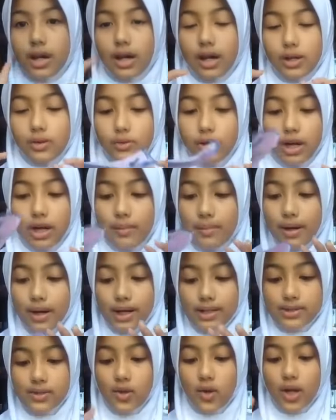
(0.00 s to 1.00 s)
Karena udah
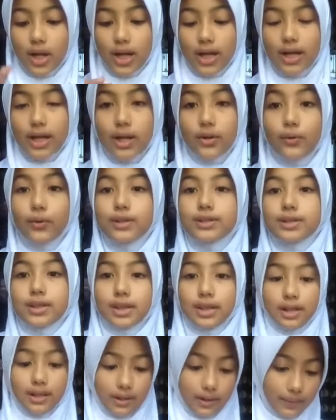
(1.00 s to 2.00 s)
lama gak sekolah gak nulis
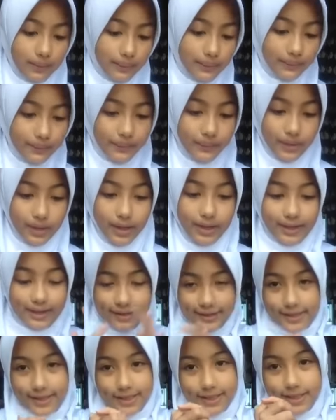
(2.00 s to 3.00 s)
dirinya
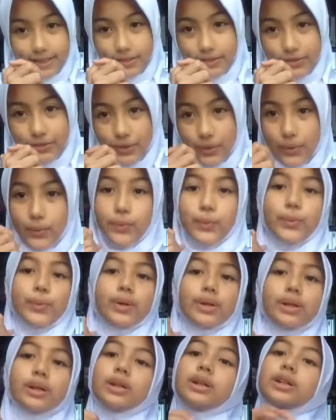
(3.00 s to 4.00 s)
So,